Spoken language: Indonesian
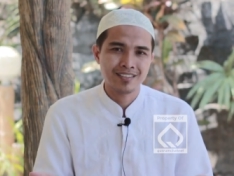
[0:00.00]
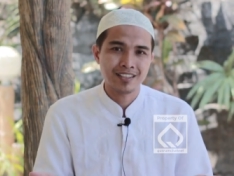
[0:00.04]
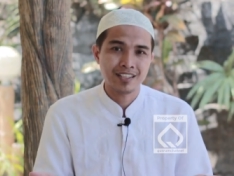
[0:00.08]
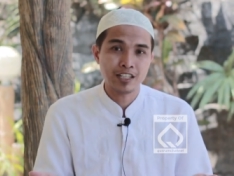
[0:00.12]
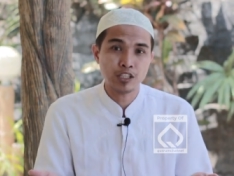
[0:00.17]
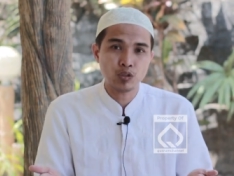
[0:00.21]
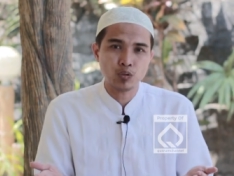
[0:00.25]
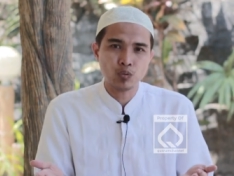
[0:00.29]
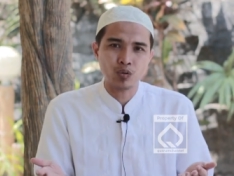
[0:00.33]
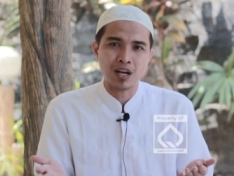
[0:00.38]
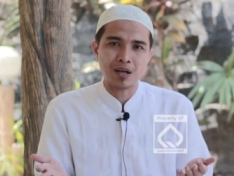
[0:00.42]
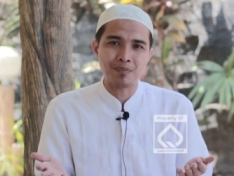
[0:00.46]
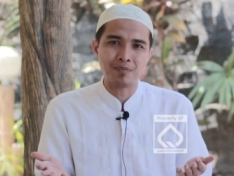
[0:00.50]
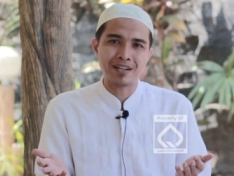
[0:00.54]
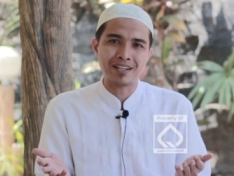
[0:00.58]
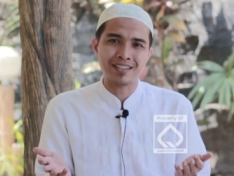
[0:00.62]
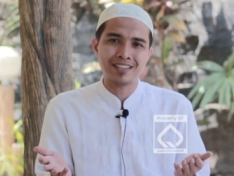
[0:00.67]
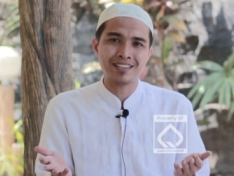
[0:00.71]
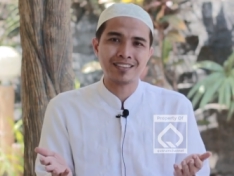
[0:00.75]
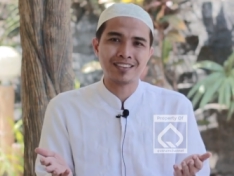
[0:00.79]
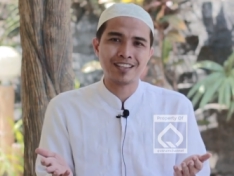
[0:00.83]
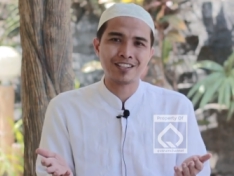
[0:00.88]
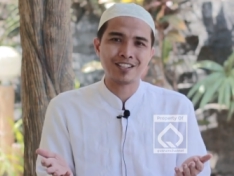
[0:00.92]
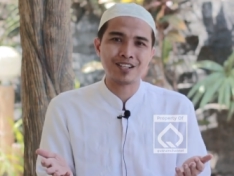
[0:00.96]
Itu ulama
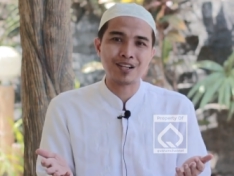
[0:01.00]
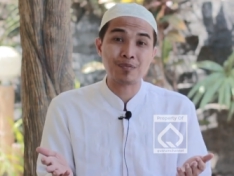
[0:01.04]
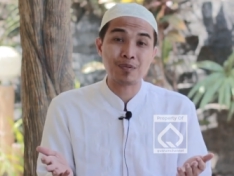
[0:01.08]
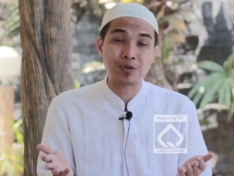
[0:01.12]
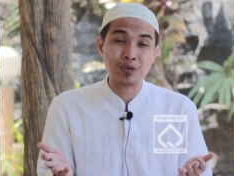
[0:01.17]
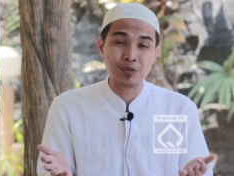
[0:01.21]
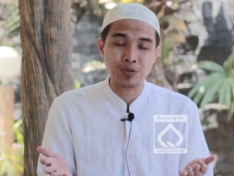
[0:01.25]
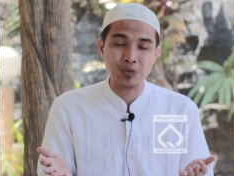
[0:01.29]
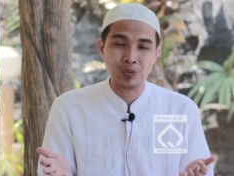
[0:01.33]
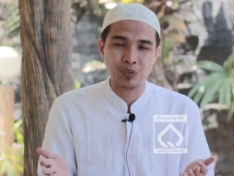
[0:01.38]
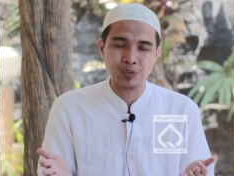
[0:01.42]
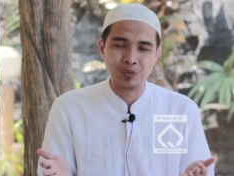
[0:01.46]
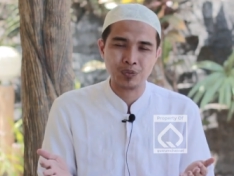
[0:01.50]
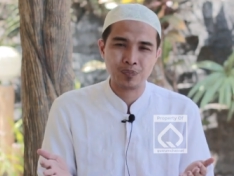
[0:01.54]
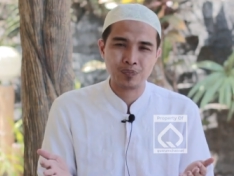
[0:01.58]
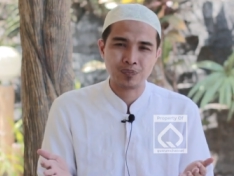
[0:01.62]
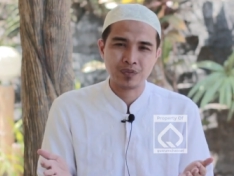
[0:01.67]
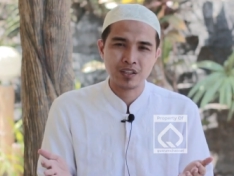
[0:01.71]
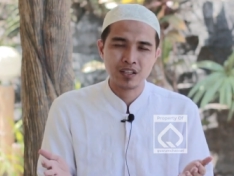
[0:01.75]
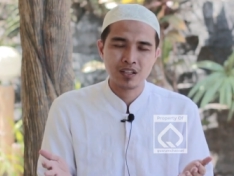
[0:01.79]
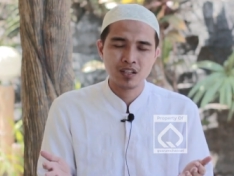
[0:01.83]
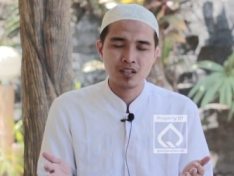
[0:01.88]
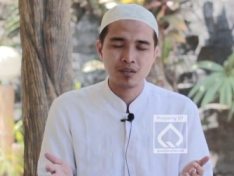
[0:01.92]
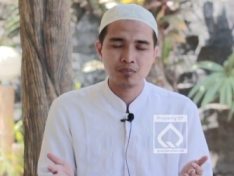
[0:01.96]
kita zaman dulu.
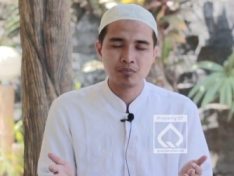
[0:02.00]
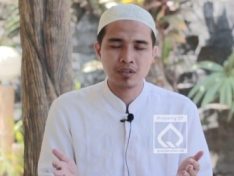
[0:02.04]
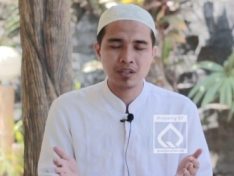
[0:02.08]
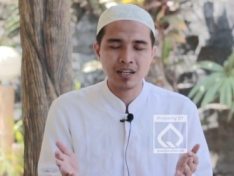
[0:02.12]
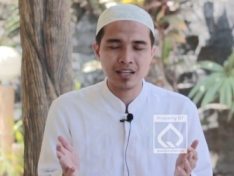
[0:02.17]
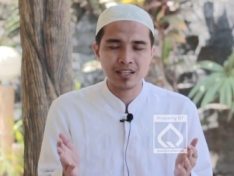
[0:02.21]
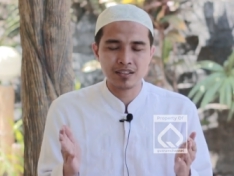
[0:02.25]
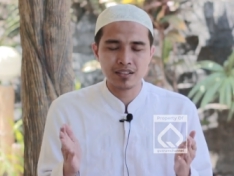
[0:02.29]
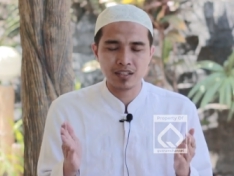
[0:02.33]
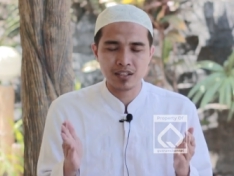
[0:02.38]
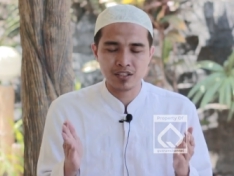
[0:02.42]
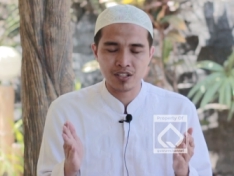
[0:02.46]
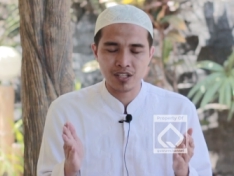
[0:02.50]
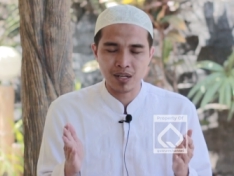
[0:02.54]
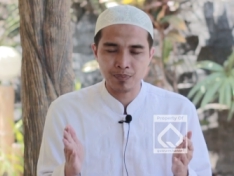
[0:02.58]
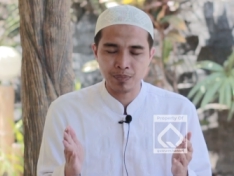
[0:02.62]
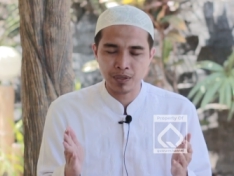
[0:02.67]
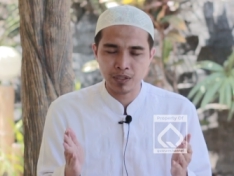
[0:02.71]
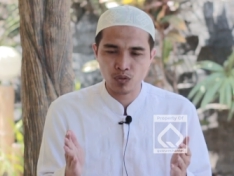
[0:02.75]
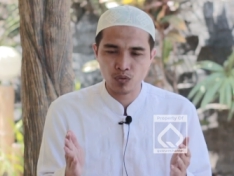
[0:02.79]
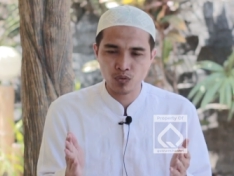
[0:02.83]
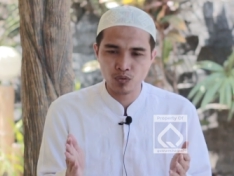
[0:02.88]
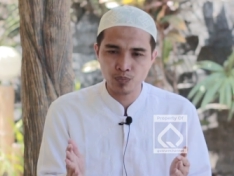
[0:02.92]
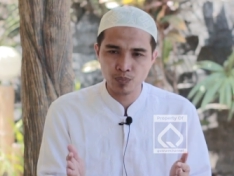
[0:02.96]
Belajar
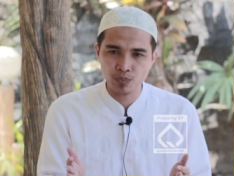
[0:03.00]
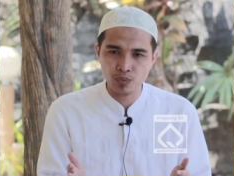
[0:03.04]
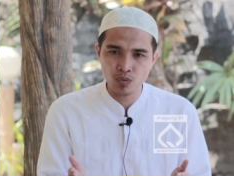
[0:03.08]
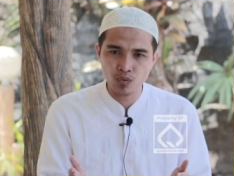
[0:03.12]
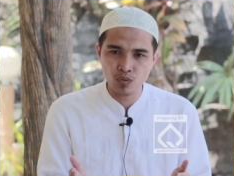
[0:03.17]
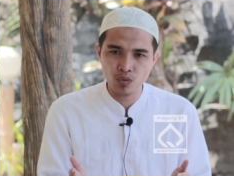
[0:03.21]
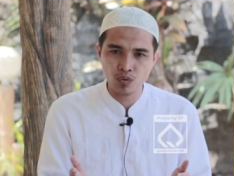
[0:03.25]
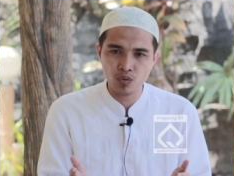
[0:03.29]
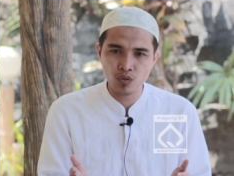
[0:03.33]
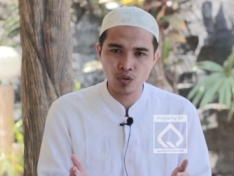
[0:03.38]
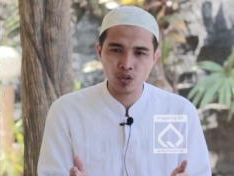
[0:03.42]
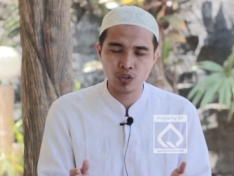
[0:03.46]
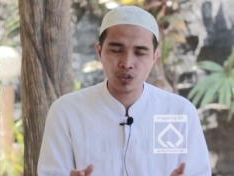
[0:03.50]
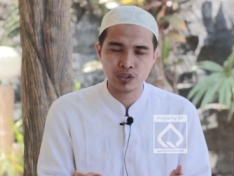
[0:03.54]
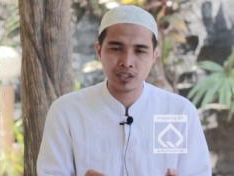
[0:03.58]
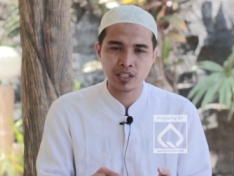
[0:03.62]
sampai subuh,